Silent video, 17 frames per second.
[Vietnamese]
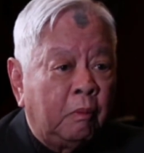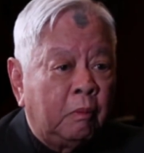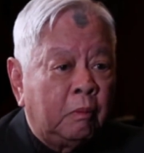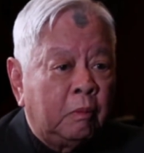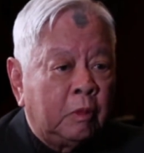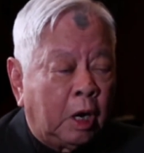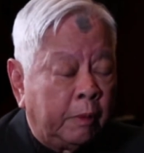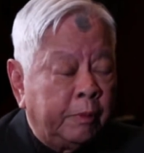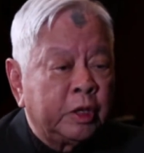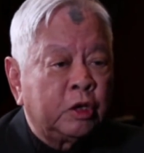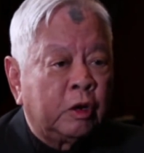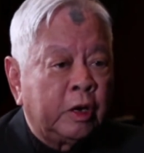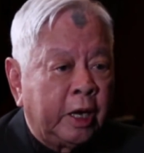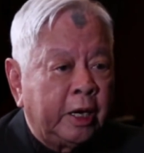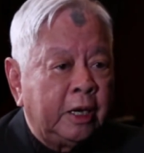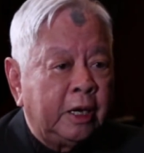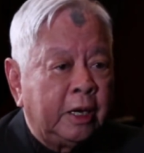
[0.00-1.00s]
yeah, họ mới cho
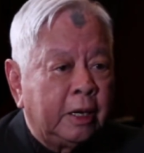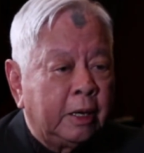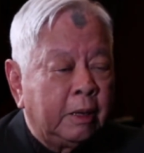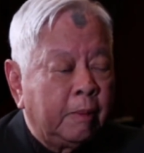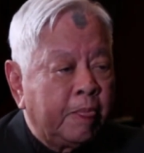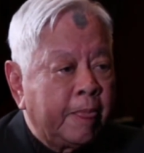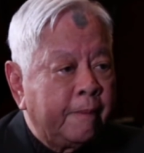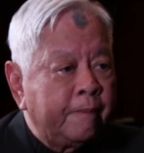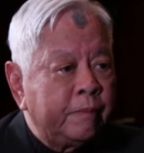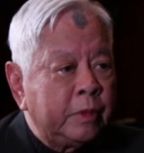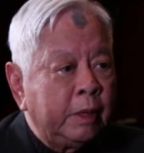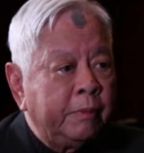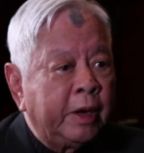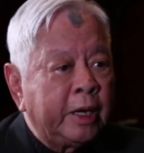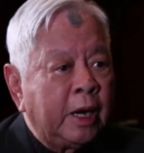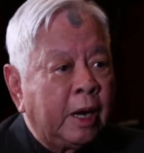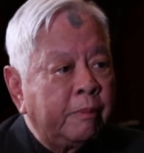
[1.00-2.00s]
lên. Yeah. Nhưng
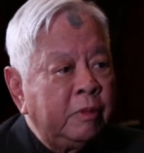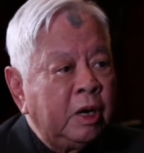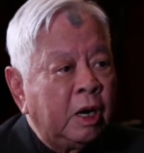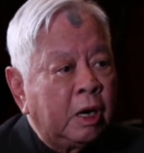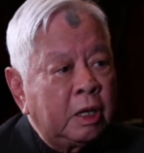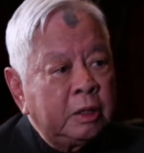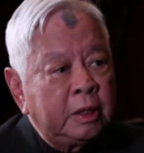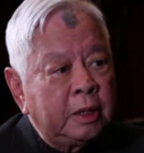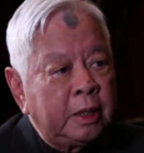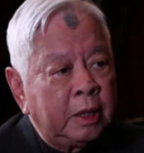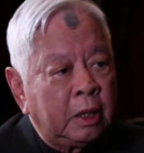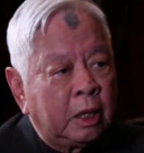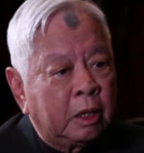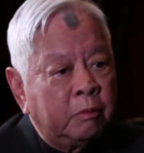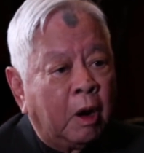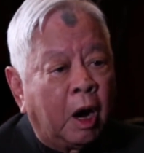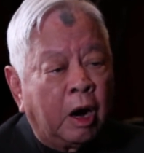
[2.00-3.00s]
mà năm đó thì
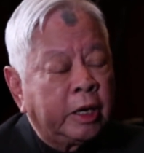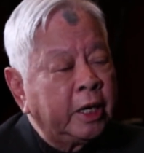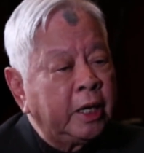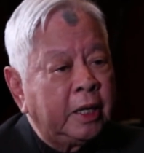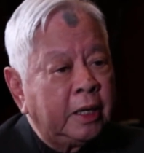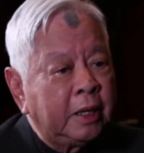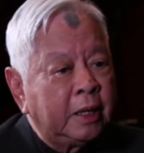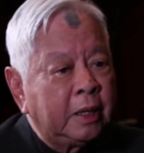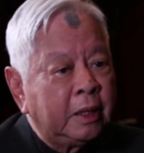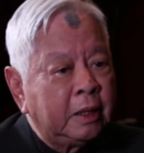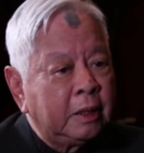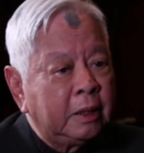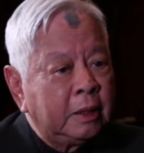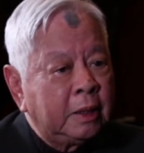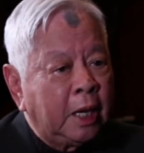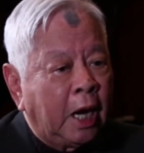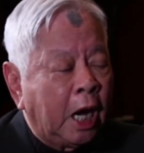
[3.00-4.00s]
họ bỏ đi.
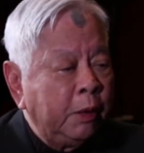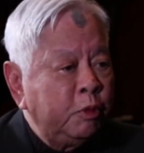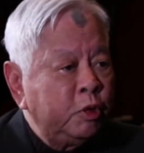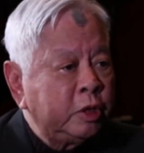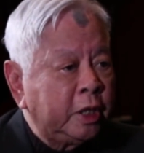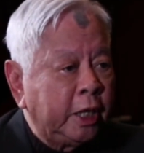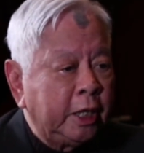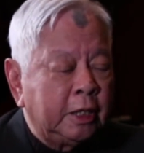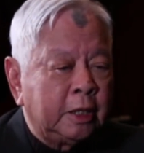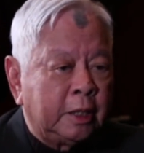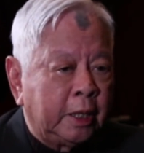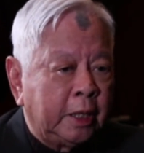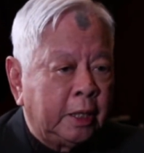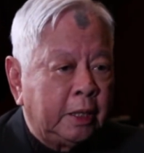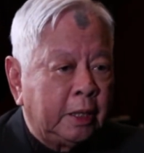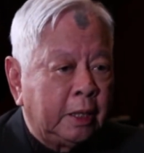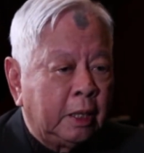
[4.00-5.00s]
Ai muốn thi thì
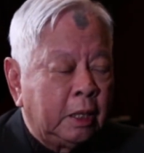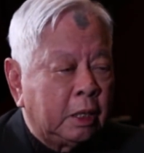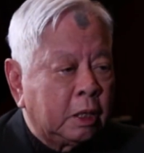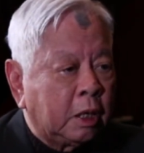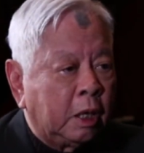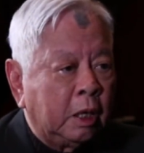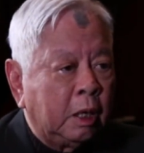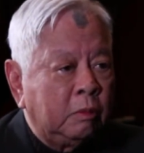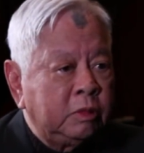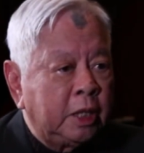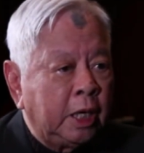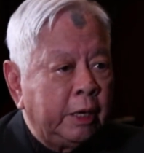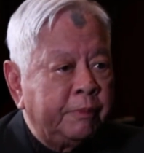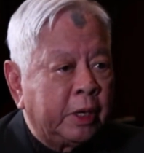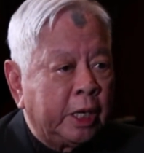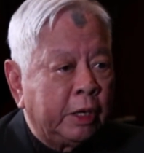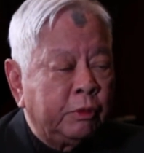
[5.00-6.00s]
thi, còn không
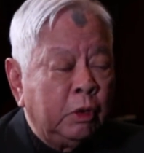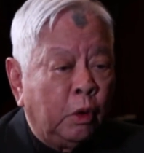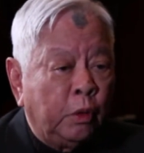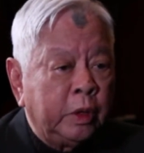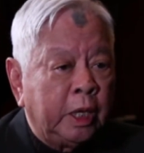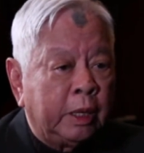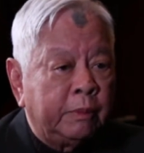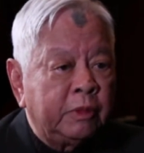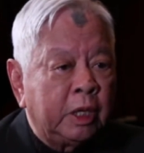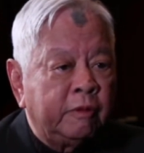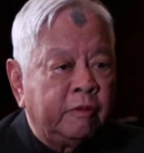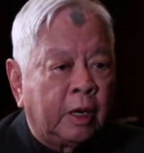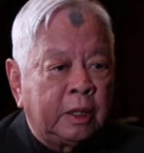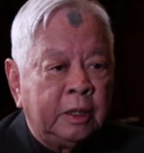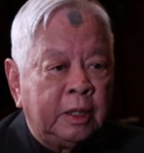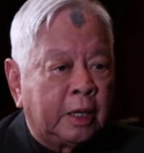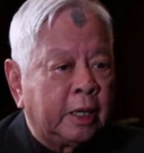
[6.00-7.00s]
thi mà nếu đủ điểm thì
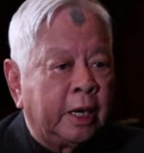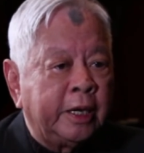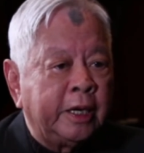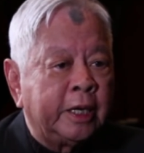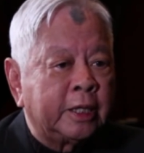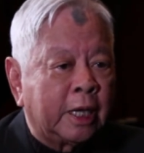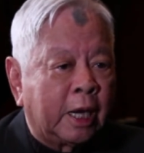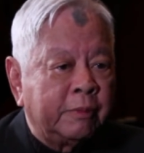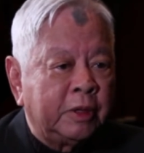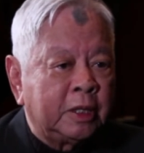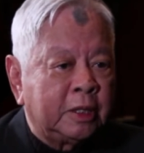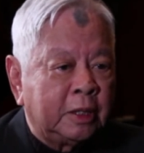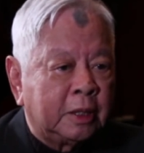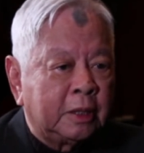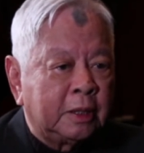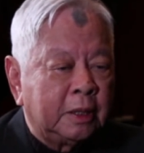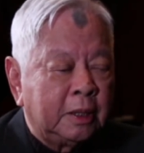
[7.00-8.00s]
vẫn được lên để tám như
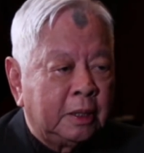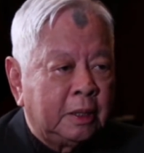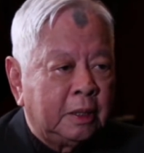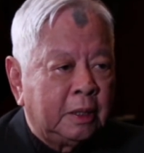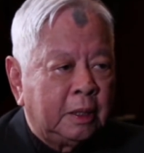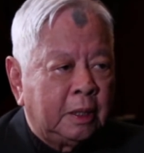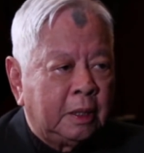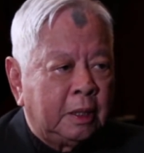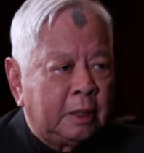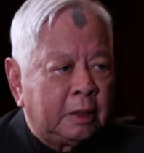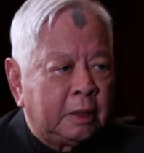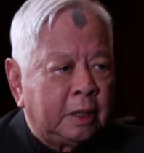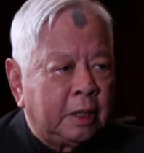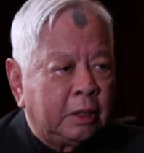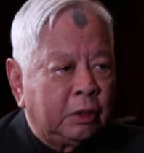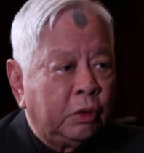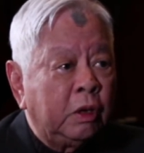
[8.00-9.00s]
thường.
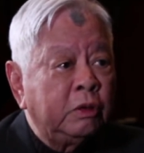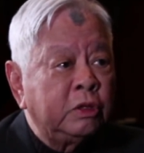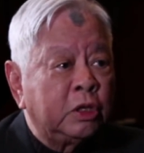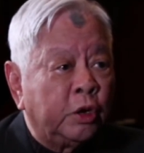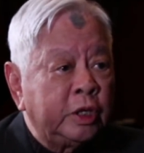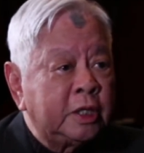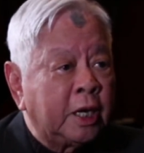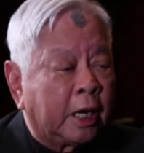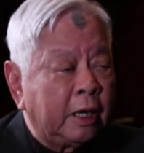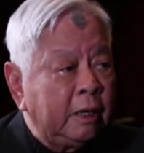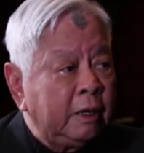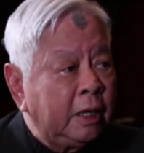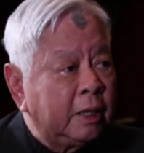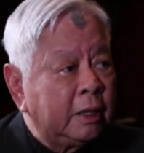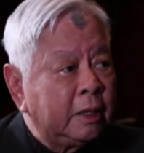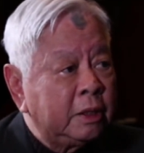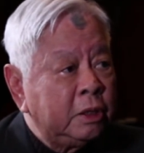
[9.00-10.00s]
Thì tôi rỗi rảnh,
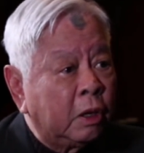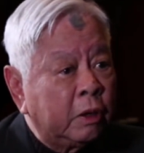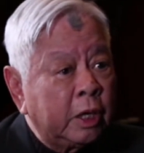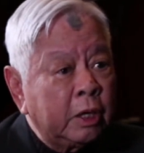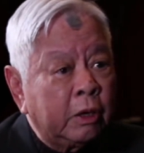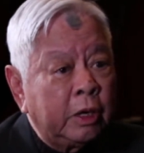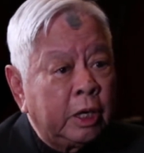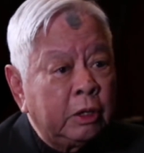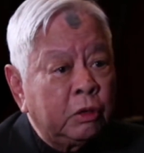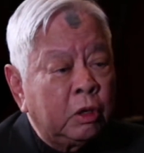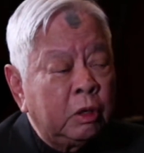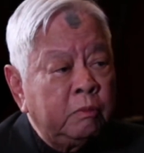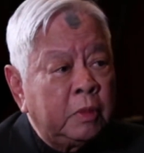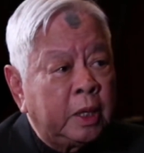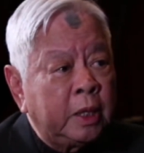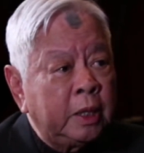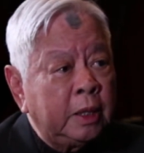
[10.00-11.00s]
do đó cho nên tôi
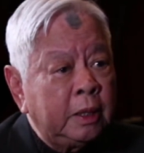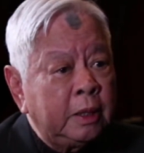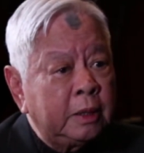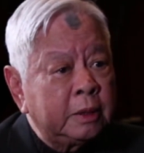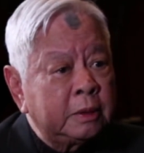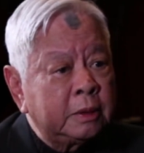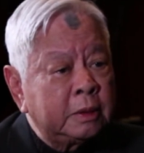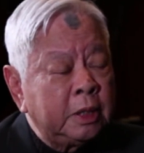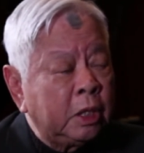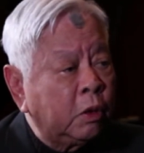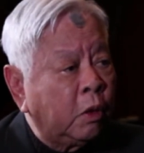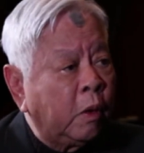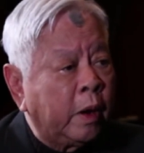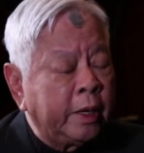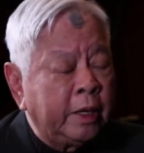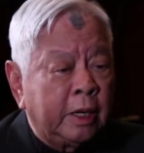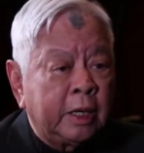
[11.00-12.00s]
mới đi
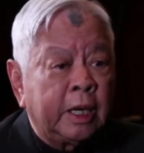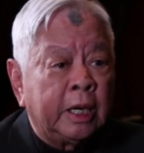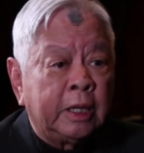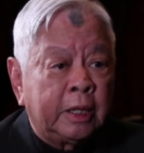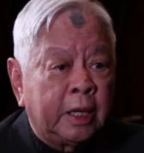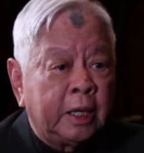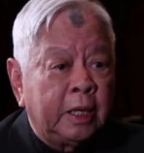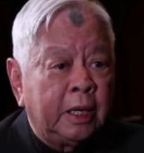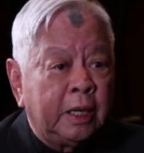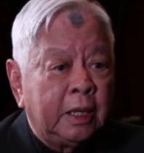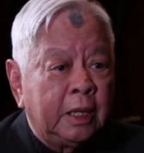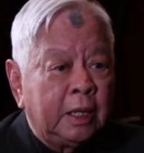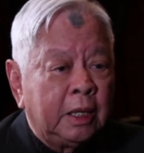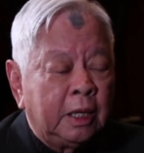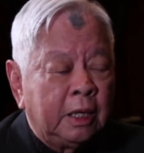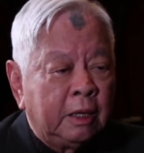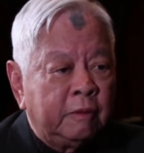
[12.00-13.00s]
coi những kỳ thi.
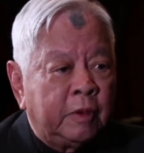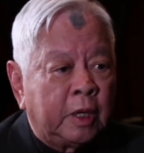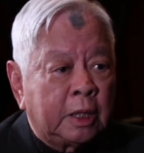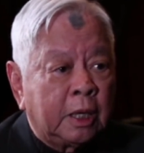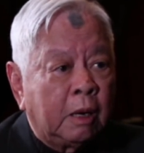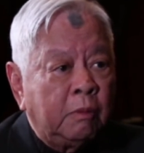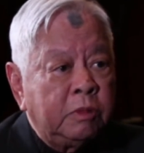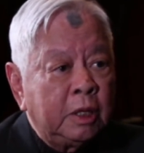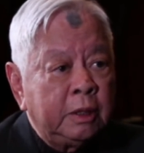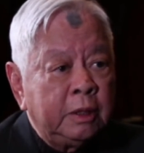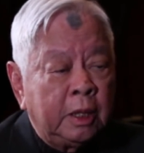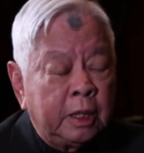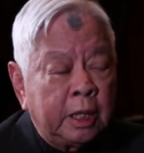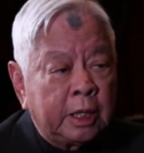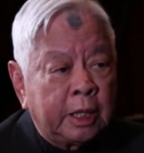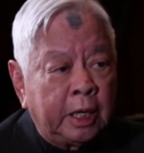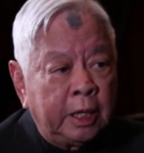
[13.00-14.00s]
Và trong
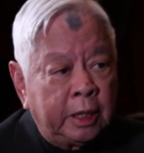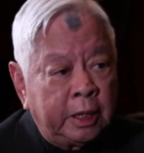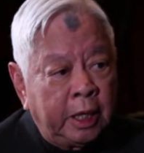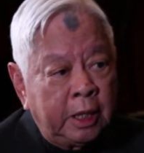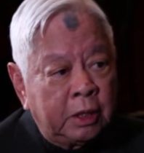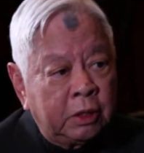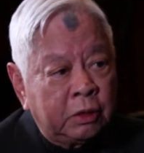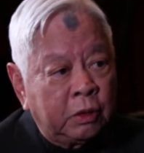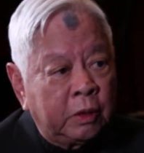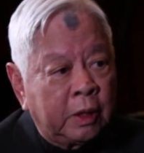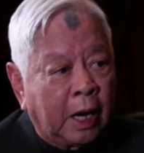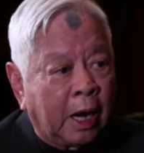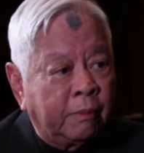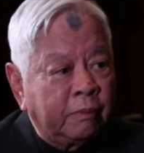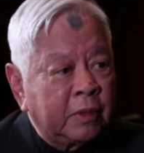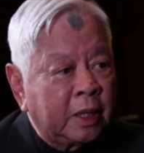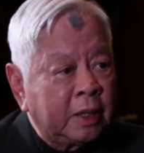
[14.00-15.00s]
những cái kỳ thi đó tôi
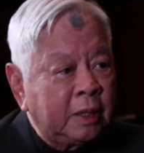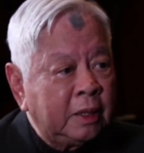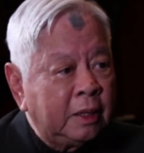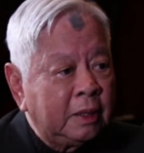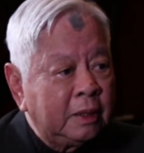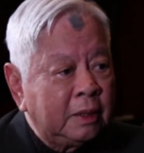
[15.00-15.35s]
cảm thấy